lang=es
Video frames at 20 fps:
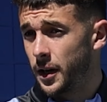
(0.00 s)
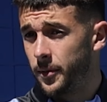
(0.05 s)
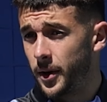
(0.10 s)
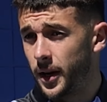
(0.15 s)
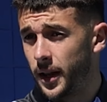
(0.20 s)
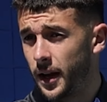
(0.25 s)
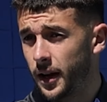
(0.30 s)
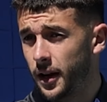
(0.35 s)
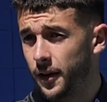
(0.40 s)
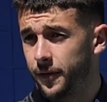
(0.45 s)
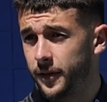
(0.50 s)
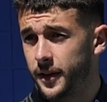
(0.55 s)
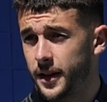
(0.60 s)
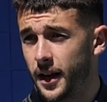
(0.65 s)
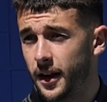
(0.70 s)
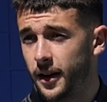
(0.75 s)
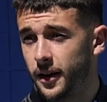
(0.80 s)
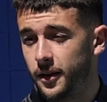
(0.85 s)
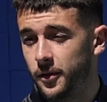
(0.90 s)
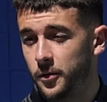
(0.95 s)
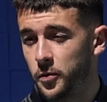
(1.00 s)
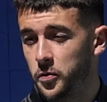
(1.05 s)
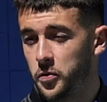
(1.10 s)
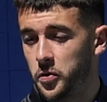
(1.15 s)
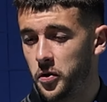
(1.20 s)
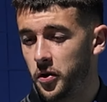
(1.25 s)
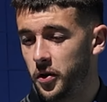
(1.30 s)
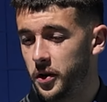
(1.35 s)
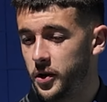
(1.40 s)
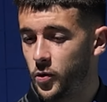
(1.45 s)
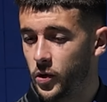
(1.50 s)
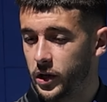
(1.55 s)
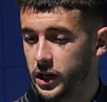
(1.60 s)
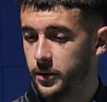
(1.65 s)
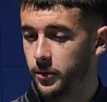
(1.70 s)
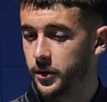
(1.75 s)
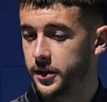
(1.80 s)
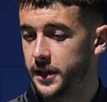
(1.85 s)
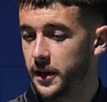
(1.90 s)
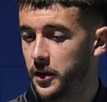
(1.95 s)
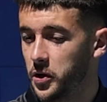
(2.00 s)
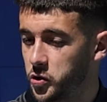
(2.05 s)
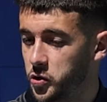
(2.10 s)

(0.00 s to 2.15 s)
que es verdad que al final uno en un equipo está